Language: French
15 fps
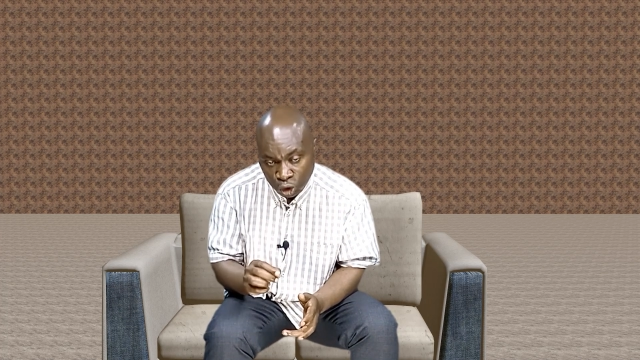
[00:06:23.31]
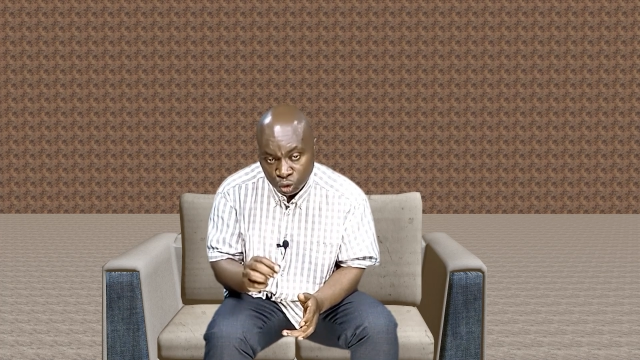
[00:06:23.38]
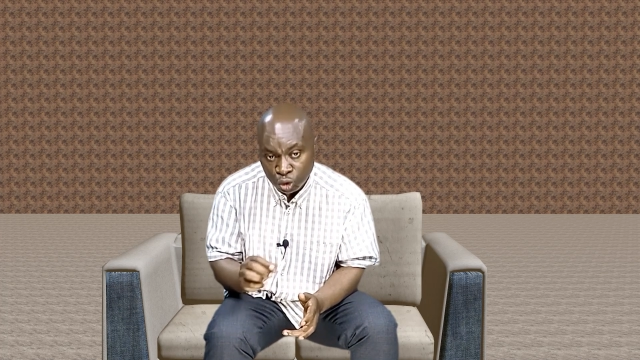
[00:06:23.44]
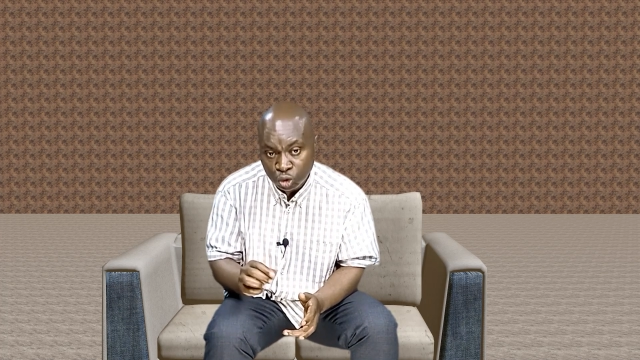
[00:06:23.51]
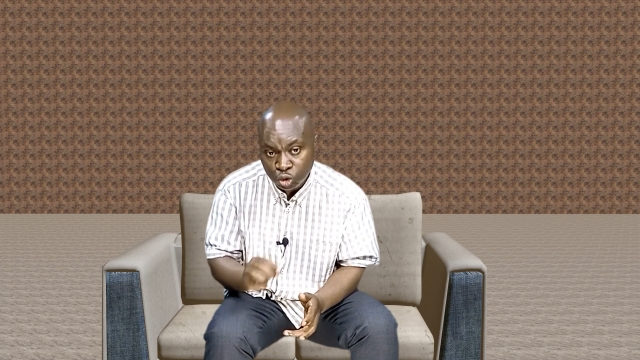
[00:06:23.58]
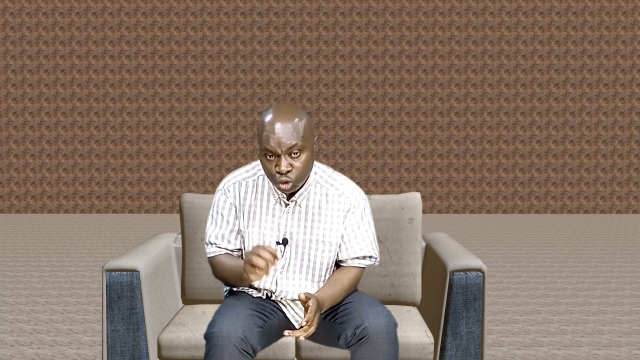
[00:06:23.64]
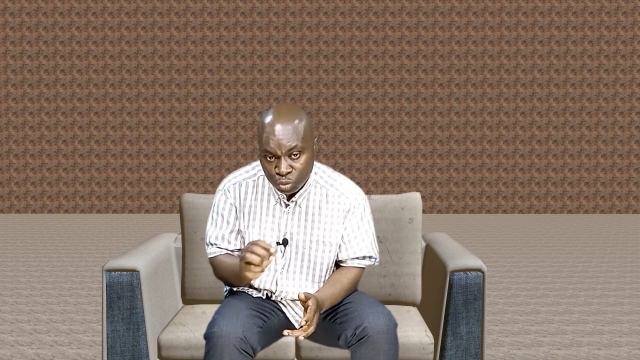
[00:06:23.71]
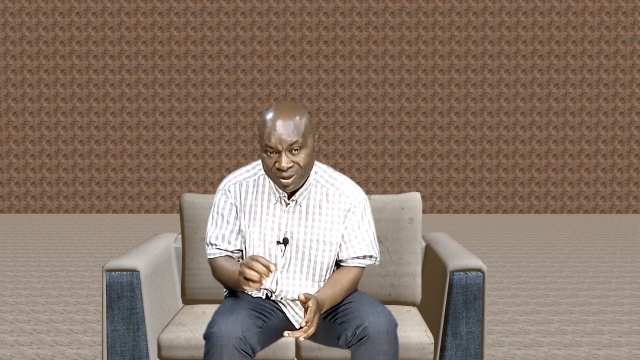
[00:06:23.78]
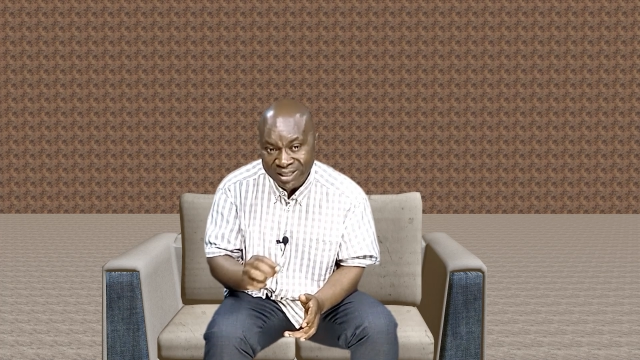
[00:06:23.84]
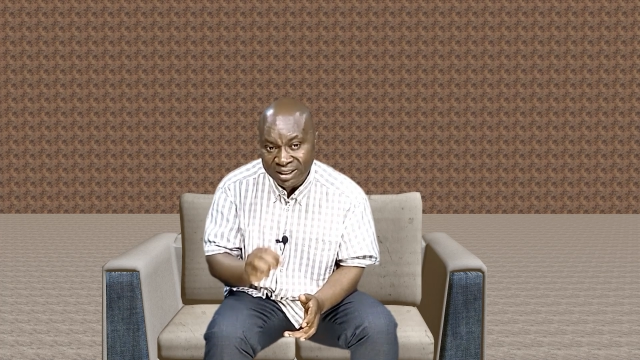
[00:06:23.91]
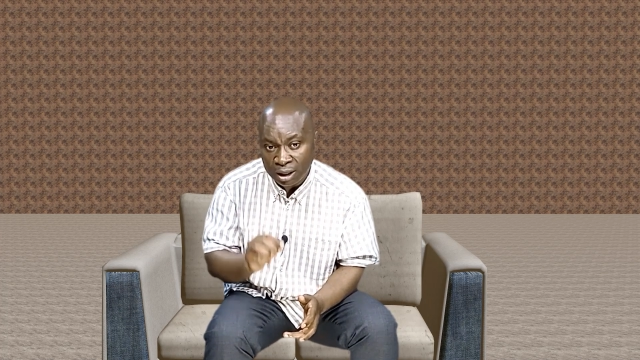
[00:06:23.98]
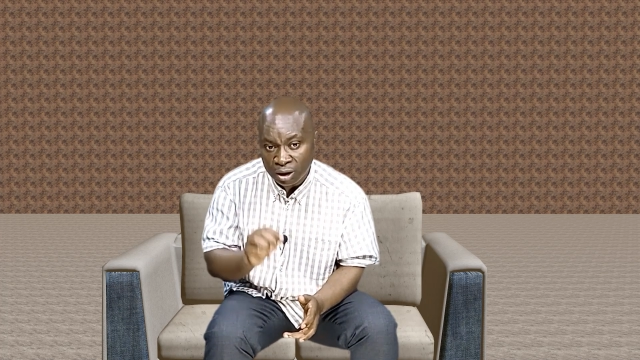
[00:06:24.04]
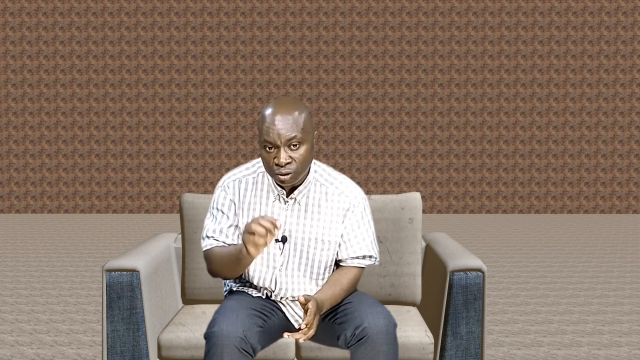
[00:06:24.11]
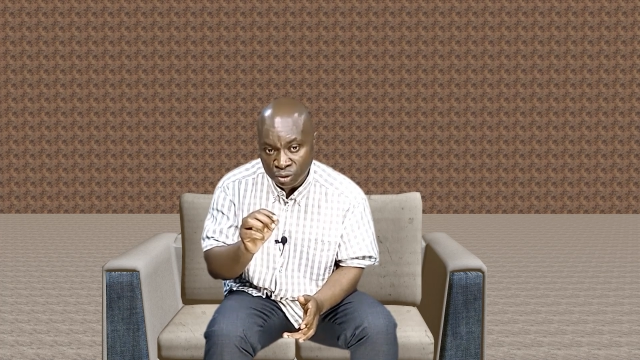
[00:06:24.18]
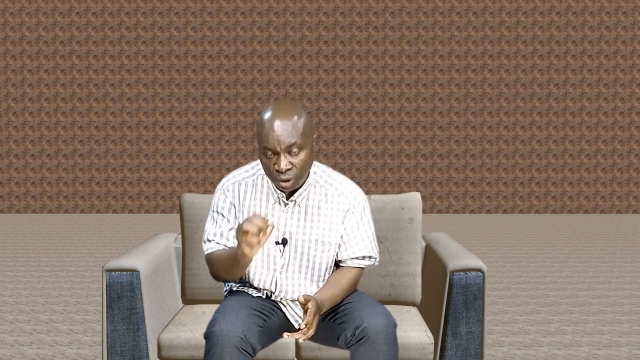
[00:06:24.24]
de tout
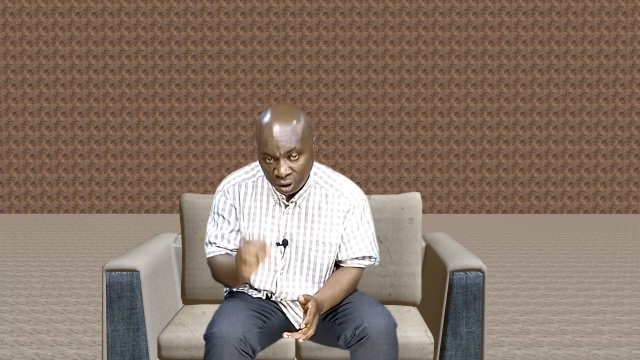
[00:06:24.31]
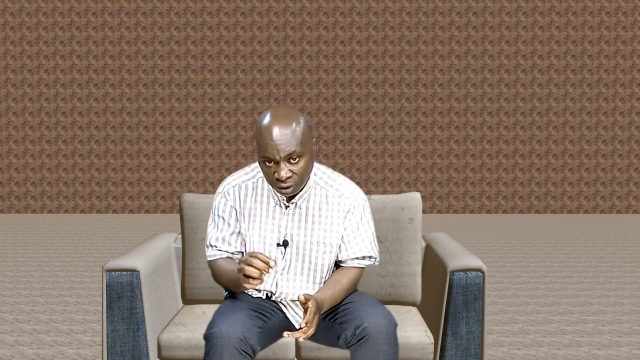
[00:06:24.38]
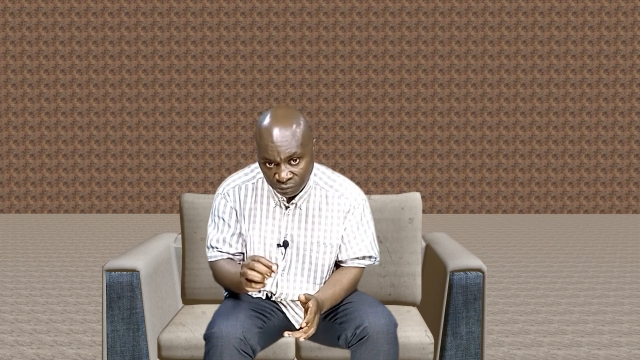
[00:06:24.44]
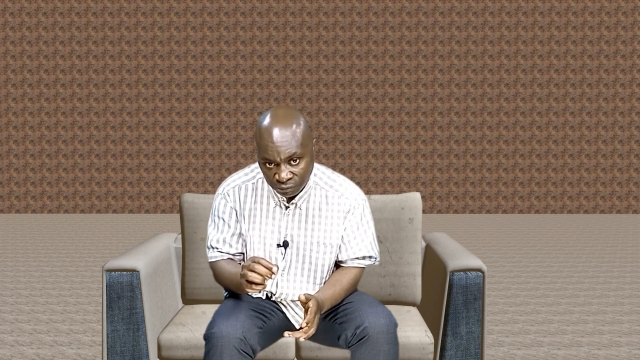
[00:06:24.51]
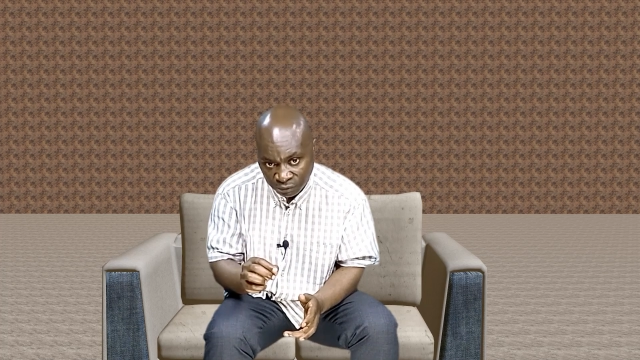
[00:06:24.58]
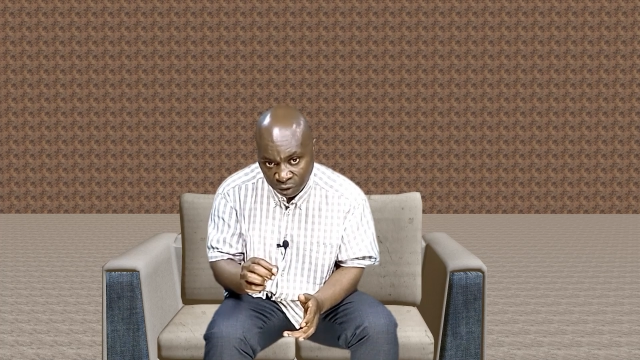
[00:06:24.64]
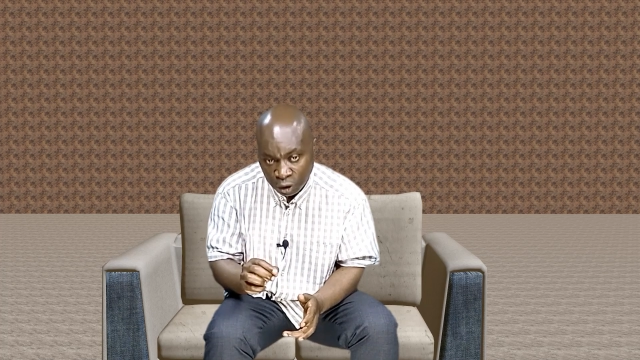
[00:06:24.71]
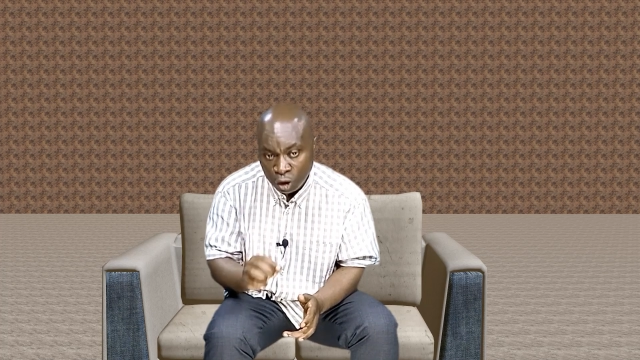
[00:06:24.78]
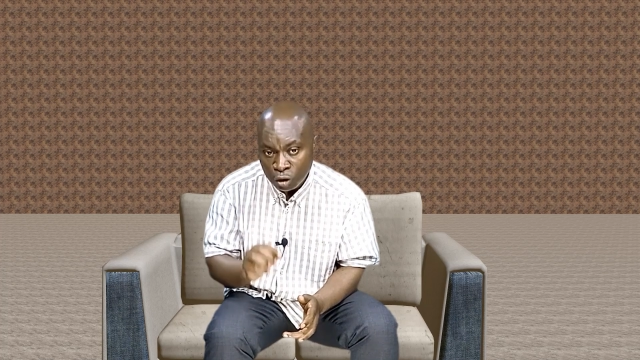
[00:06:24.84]
mettre en œuvre